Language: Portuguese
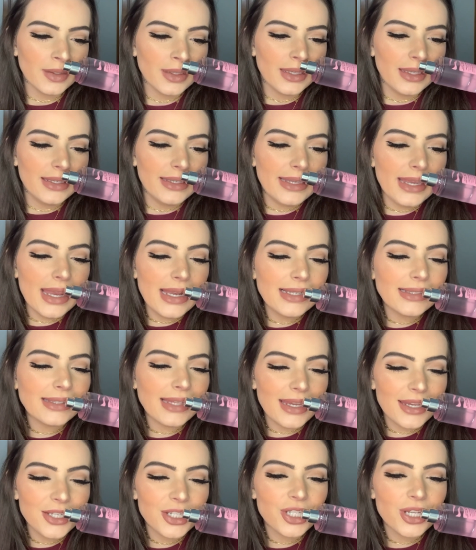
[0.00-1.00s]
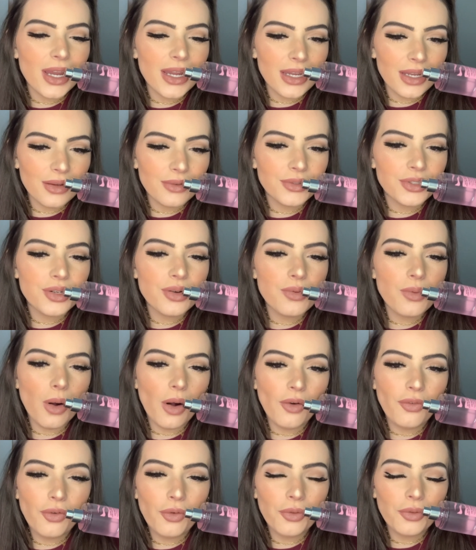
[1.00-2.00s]
e ele tem cheirinho de
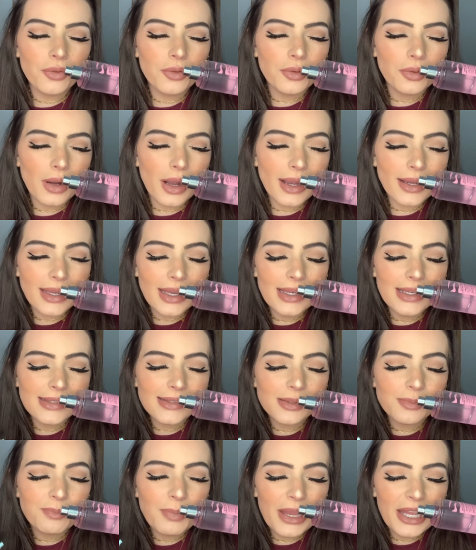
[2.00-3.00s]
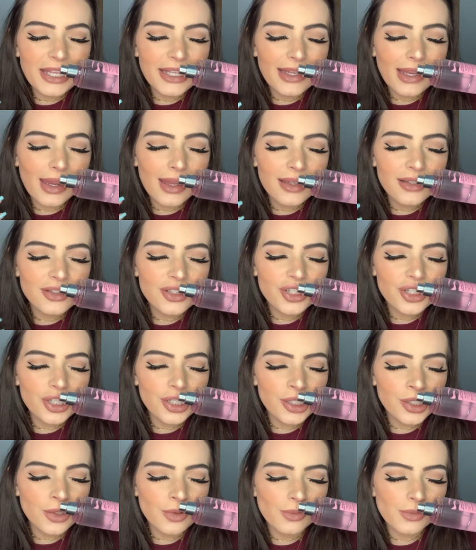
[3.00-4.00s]
waffle, aqueles bem
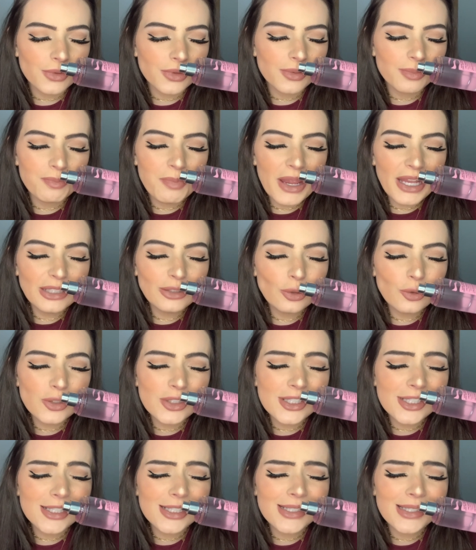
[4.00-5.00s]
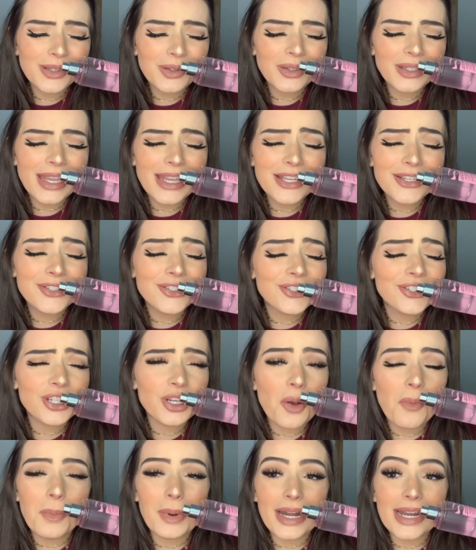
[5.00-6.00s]
quentinhos, bem docinho,
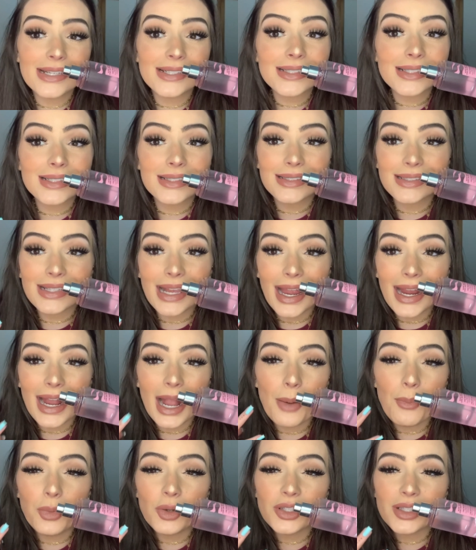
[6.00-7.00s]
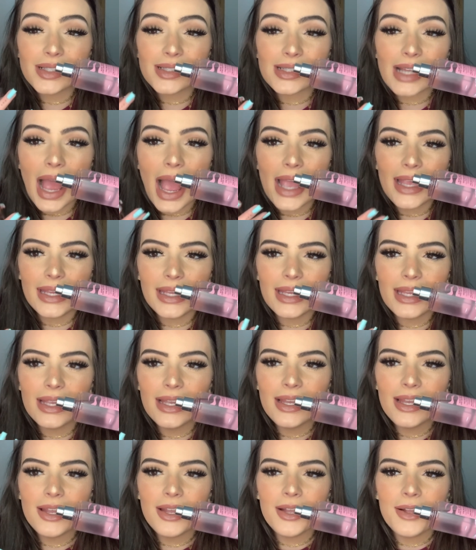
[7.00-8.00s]
quentinho, parece que acabou de sair
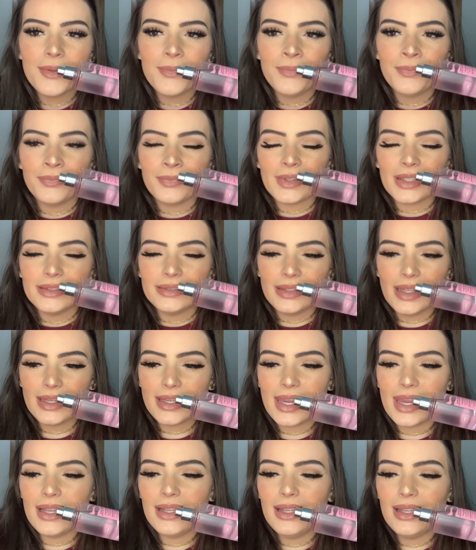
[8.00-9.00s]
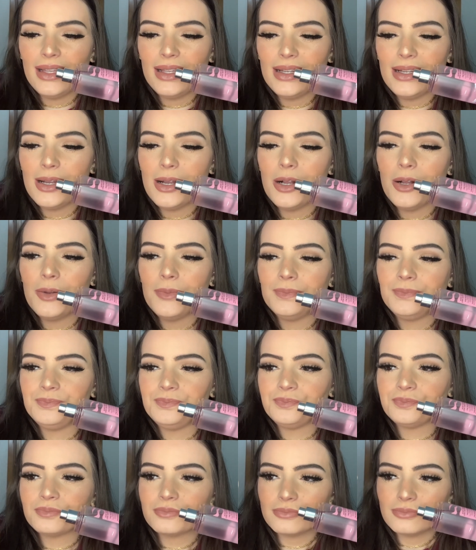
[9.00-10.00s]
daquela
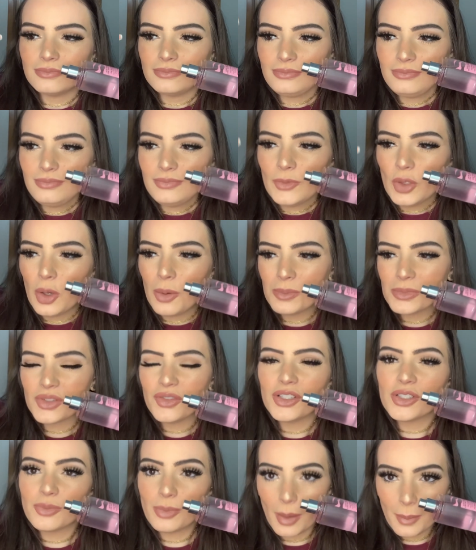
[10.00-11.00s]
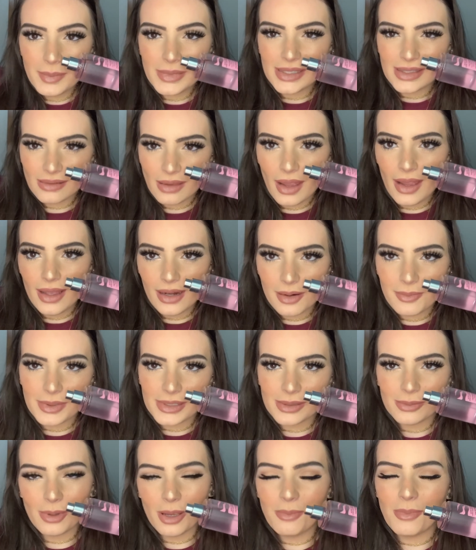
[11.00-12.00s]
como se fosse uma misteira,
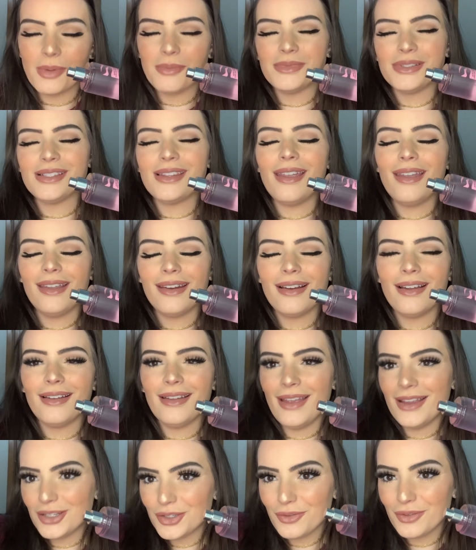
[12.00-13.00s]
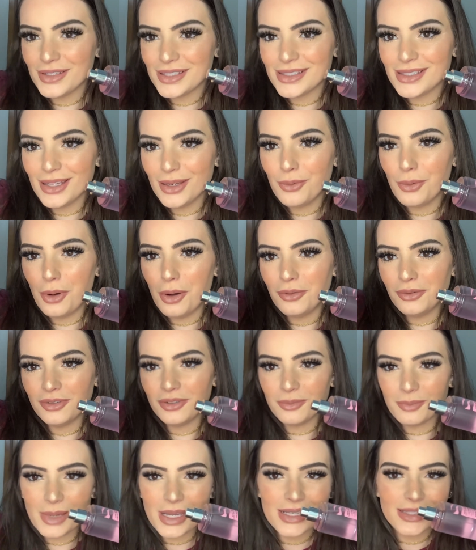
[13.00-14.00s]
mas não é uma misteira, é de fazer waffle
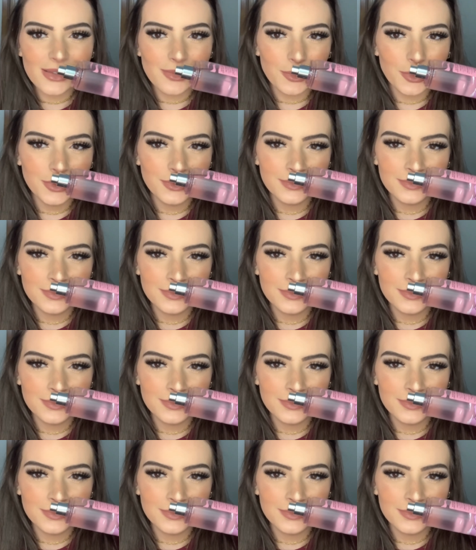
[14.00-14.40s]
mesmo.